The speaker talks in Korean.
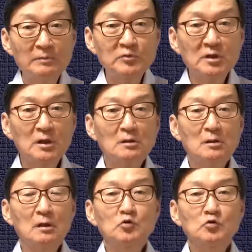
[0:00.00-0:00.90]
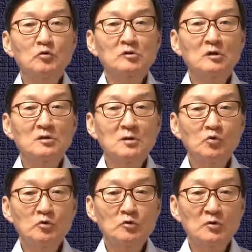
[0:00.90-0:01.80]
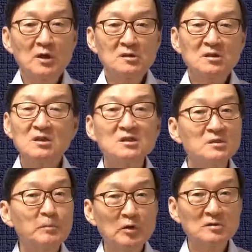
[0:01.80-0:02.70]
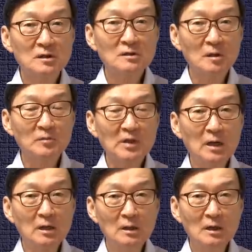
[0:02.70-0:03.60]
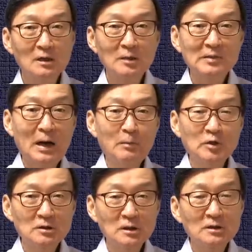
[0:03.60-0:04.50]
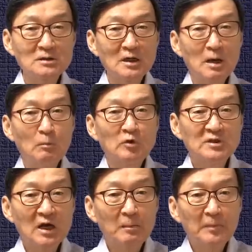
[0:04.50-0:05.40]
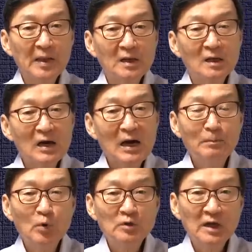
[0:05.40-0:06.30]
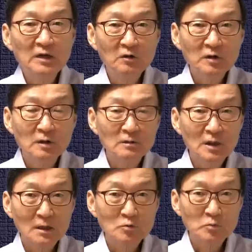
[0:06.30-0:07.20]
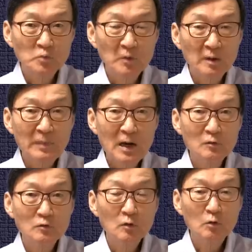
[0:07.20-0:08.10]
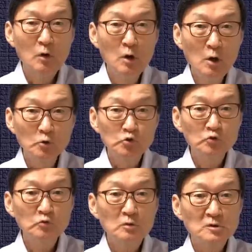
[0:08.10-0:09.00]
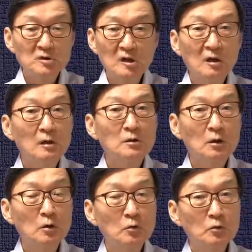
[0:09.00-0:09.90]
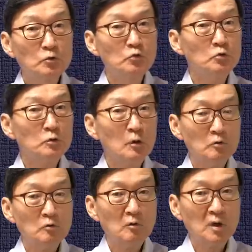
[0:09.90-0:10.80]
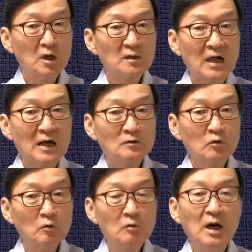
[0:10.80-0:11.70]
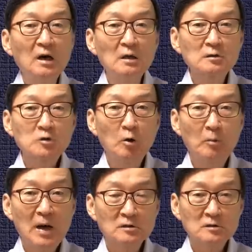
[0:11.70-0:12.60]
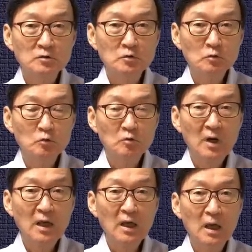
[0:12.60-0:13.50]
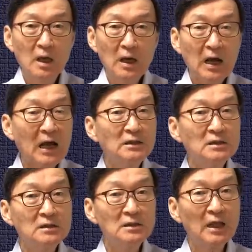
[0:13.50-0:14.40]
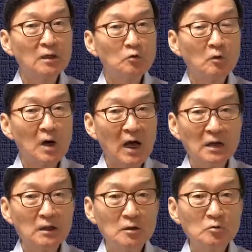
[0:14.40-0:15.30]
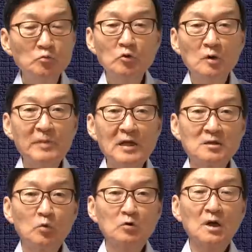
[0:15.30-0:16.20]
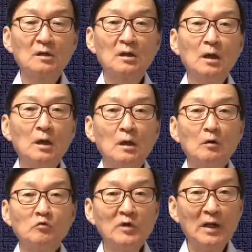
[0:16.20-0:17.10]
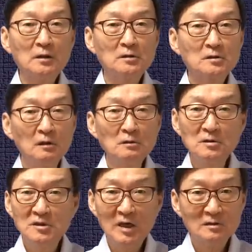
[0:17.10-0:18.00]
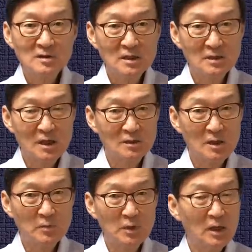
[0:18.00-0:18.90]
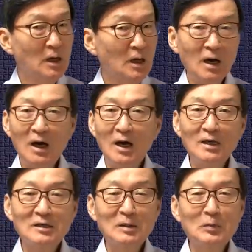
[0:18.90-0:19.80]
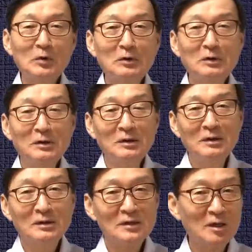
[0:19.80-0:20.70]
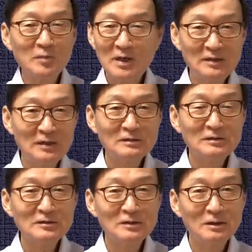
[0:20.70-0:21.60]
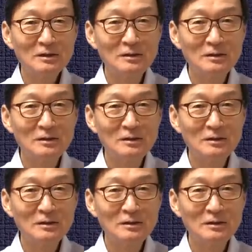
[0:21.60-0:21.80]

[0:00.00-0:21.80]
합친 게 중국 전체 무기 수출의 70%랍니다. 그나마 나머지는 이제 모자암비크, 캄보디아 이런 이런 나라에 좀조막에 팔고 있고 중국은 전혀 유럽 국가나 나토 국가, 서방 선진 국가에 한 대도 한 개도 무기를 팔지 못하는데 우리나라는 전 세계로 상당하기 때문에 아 이게 뭐 게임이 안 되는 거죠.